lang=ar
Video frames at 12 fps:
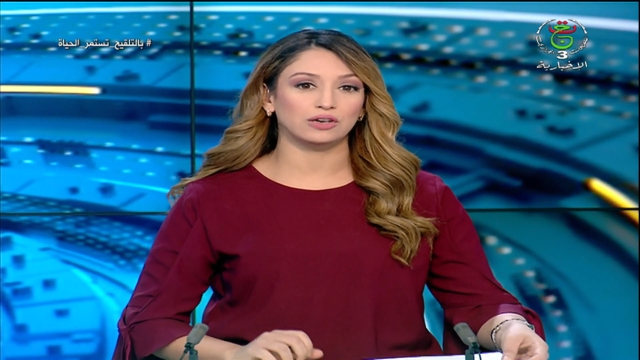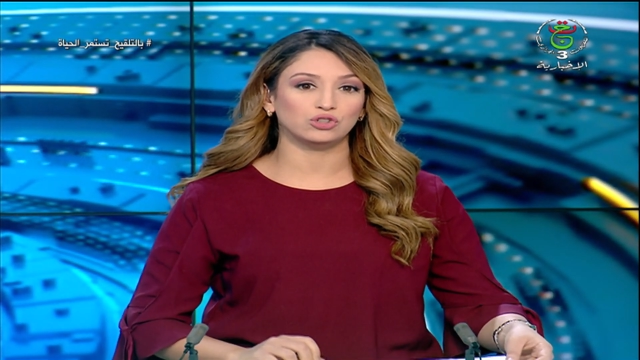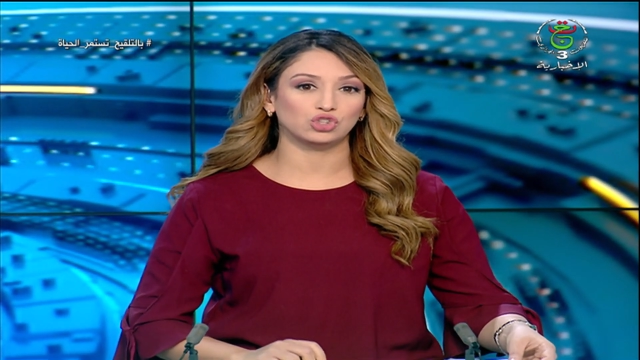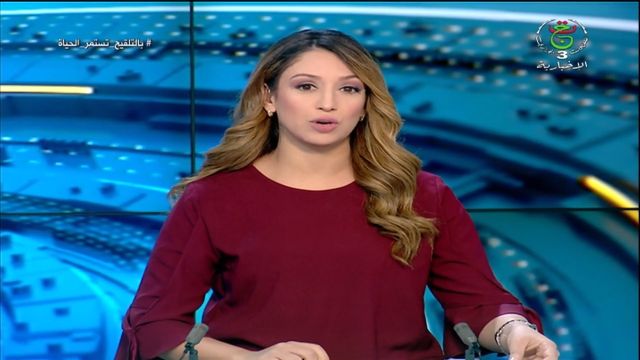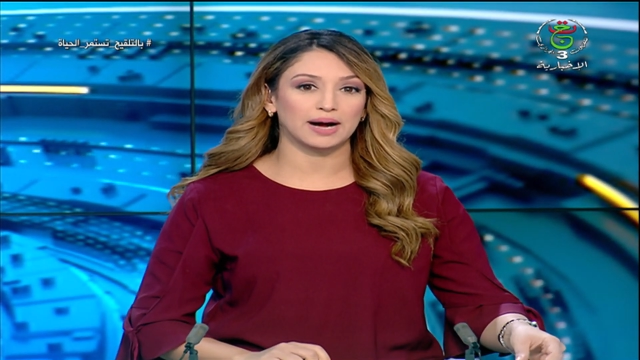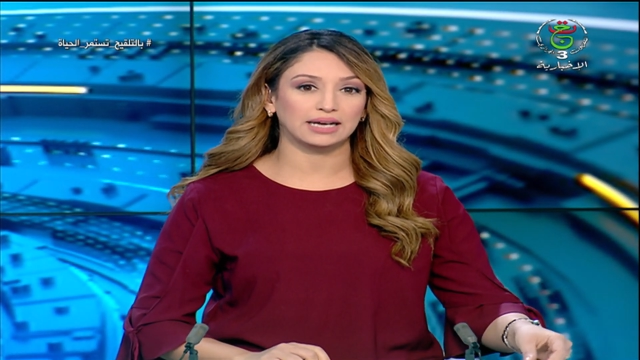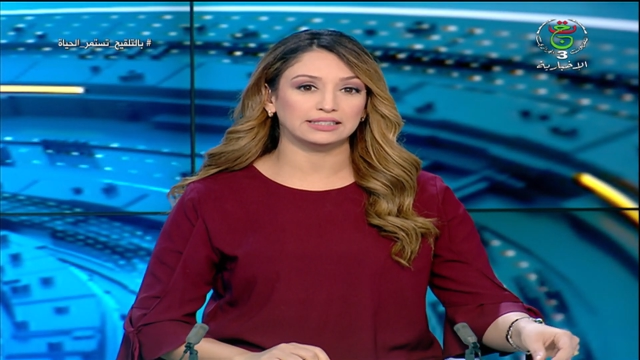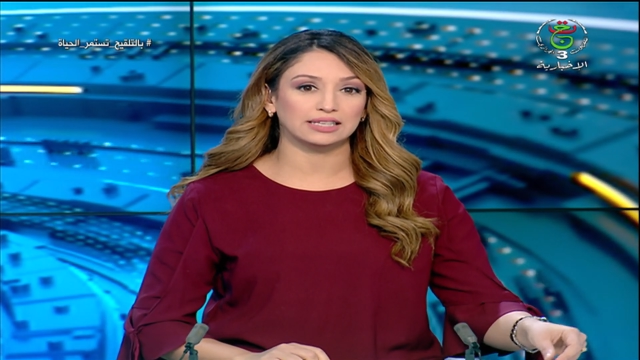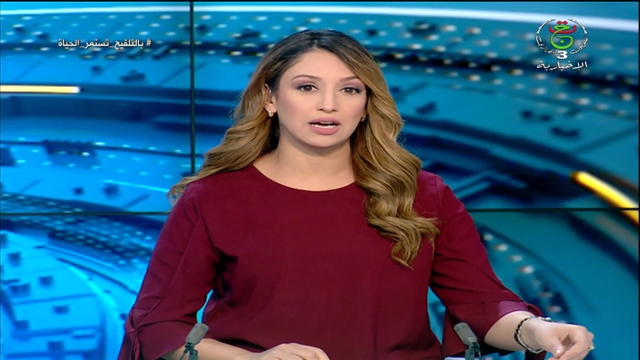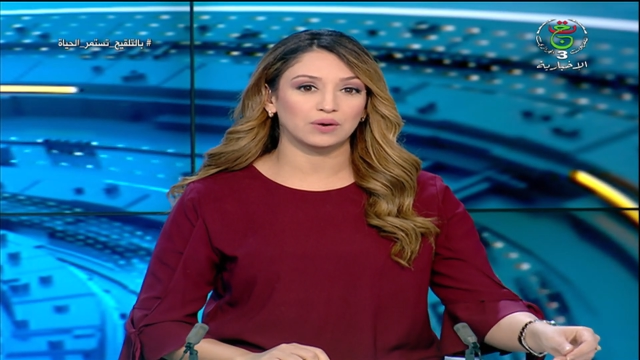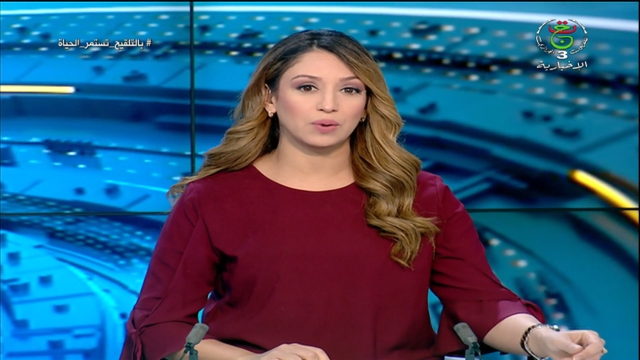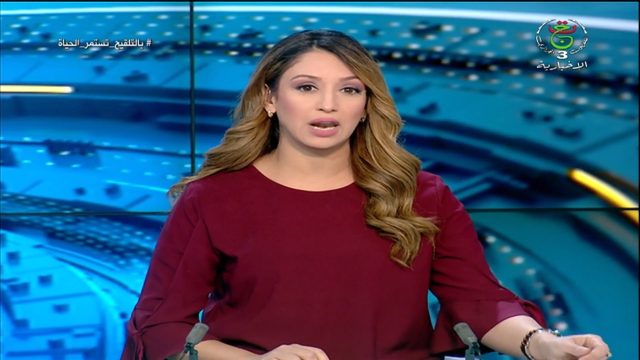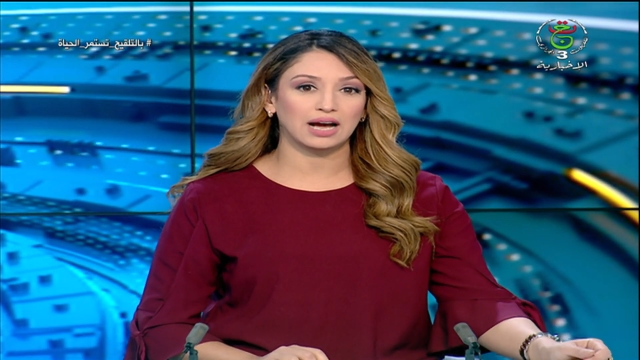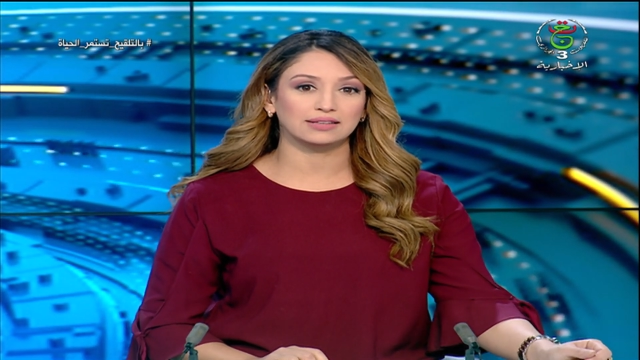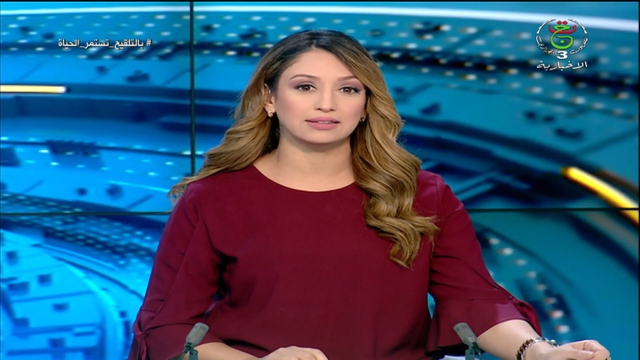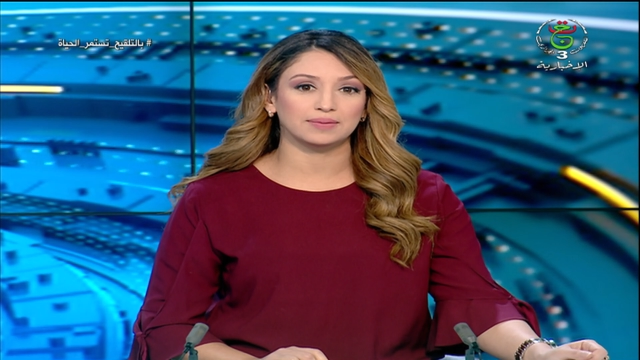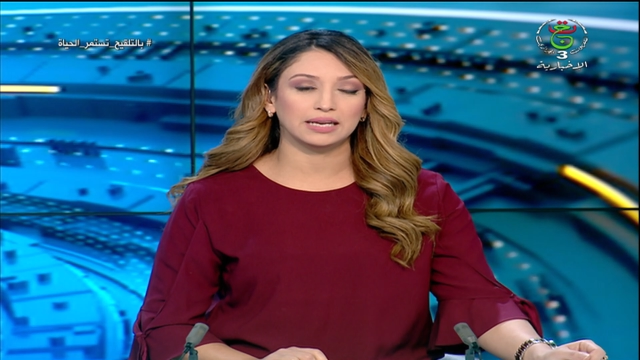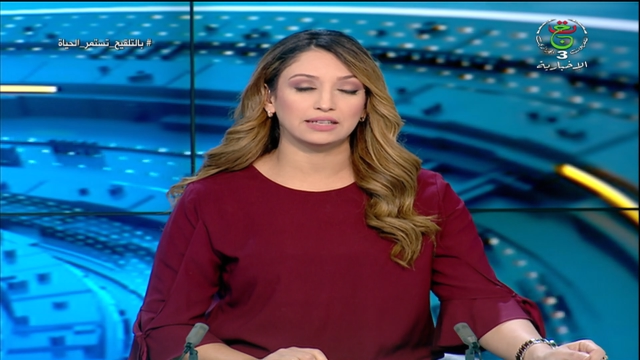الجماعية
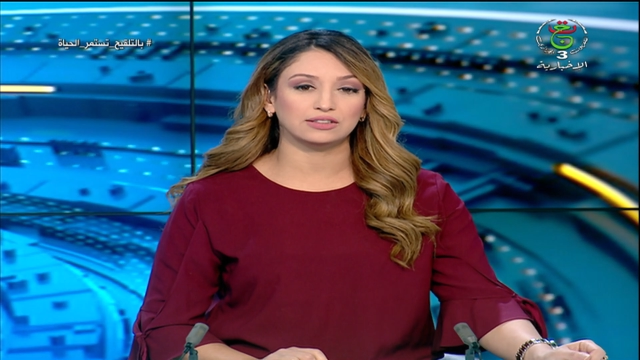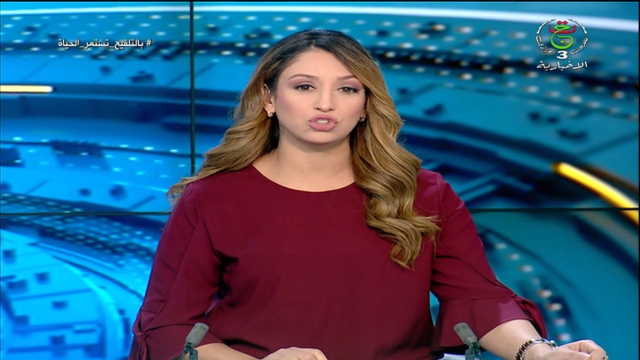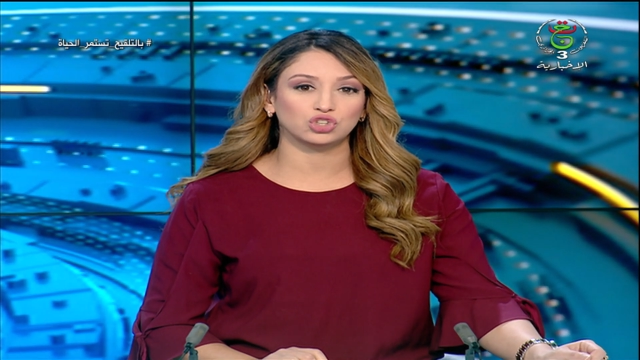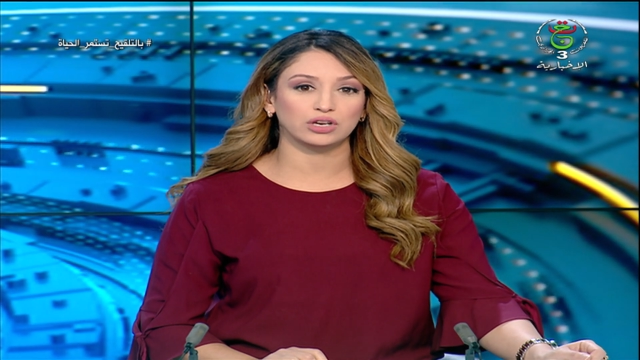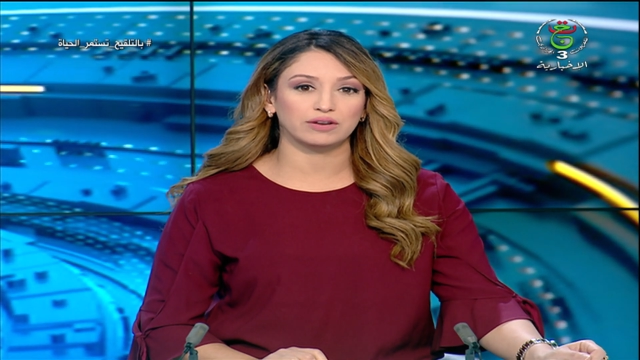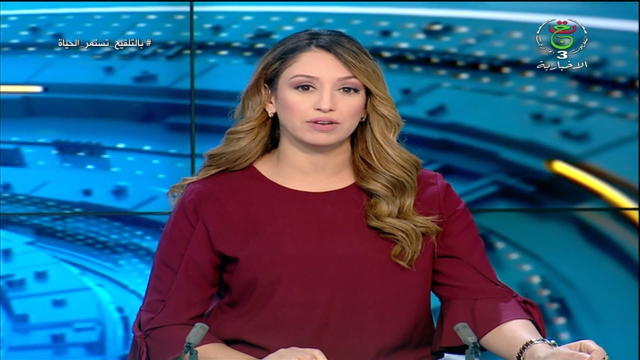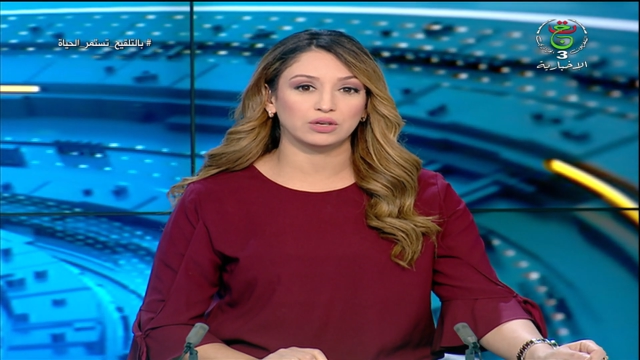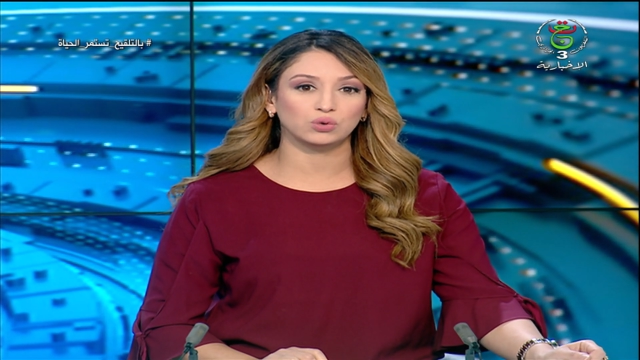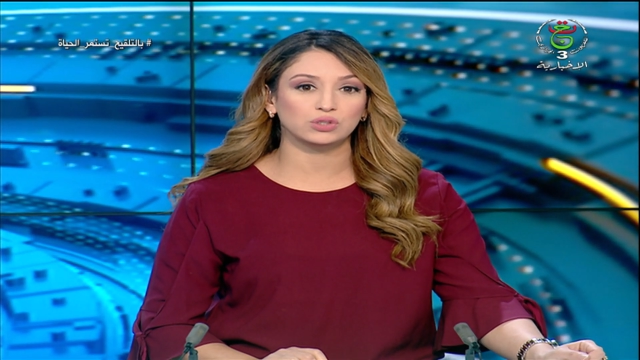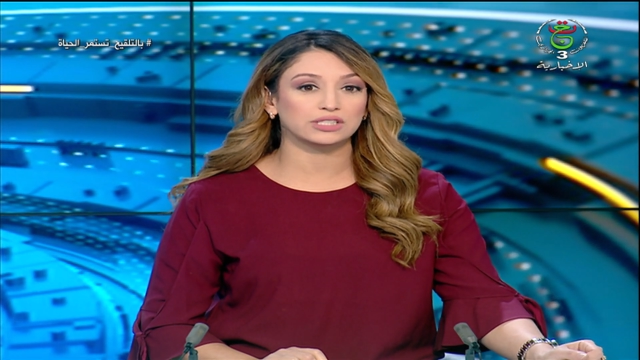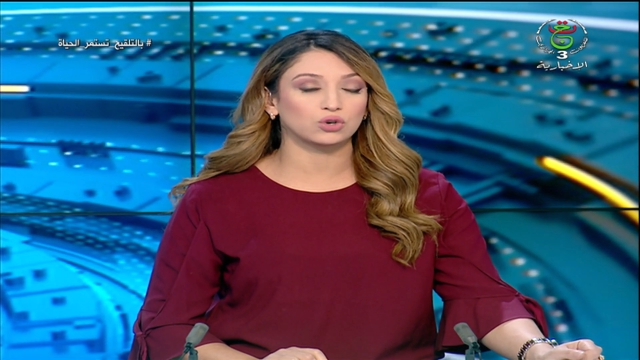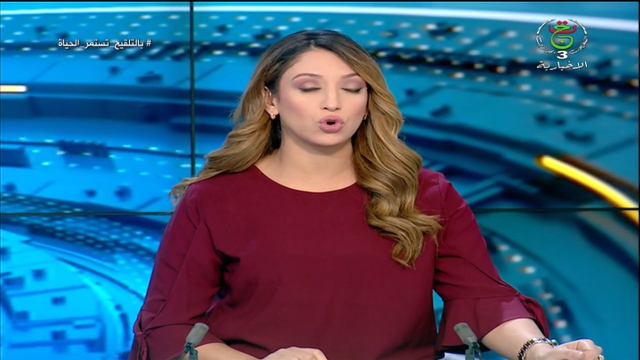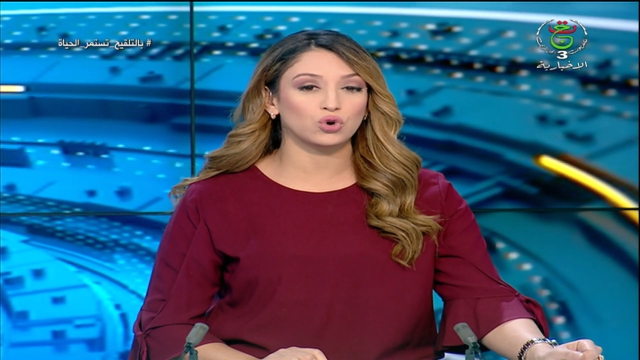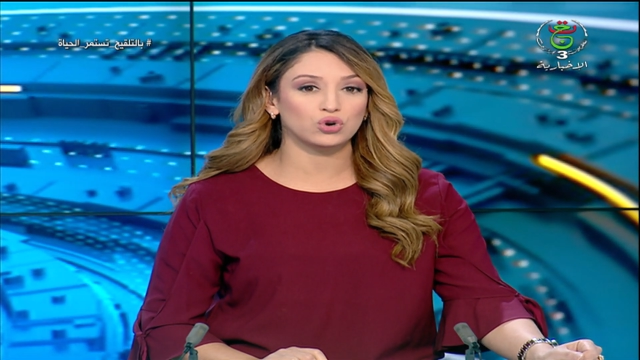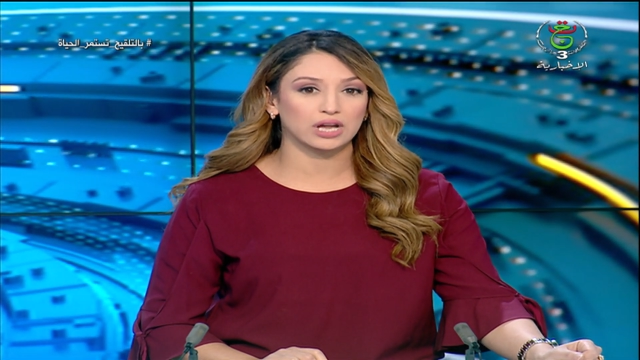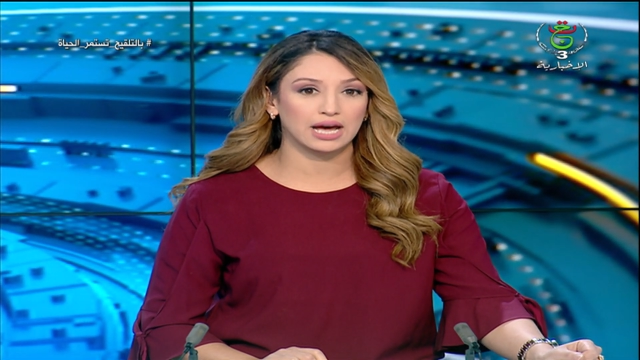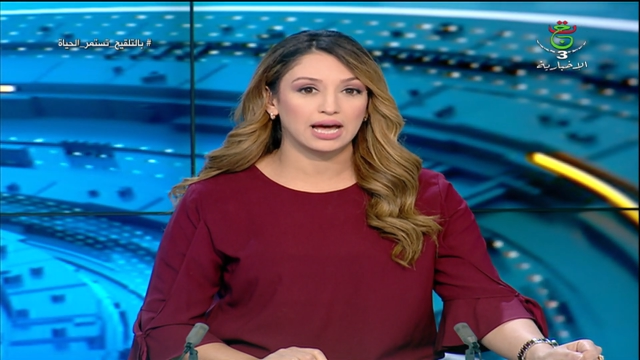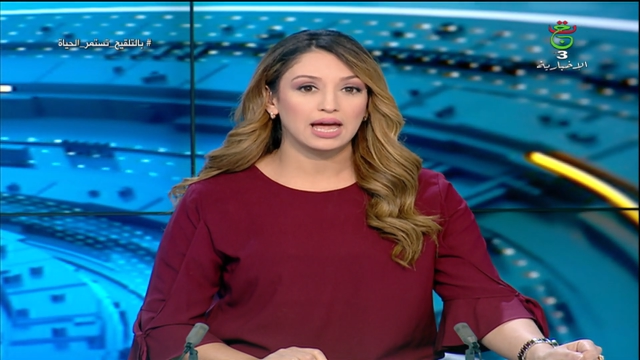والحد من انتشار فيروس
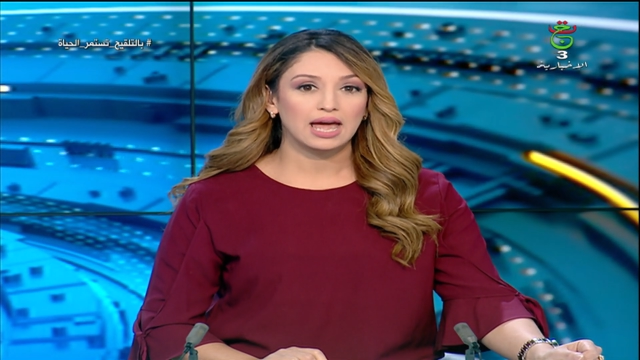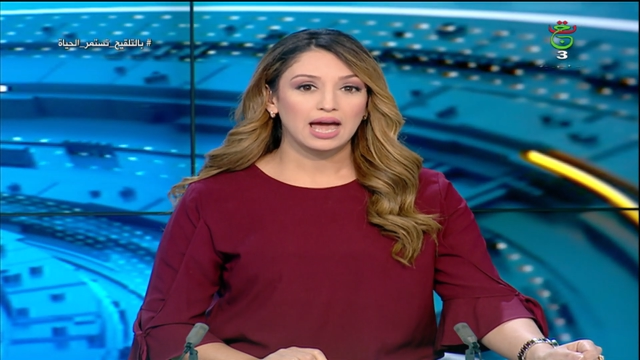كورونا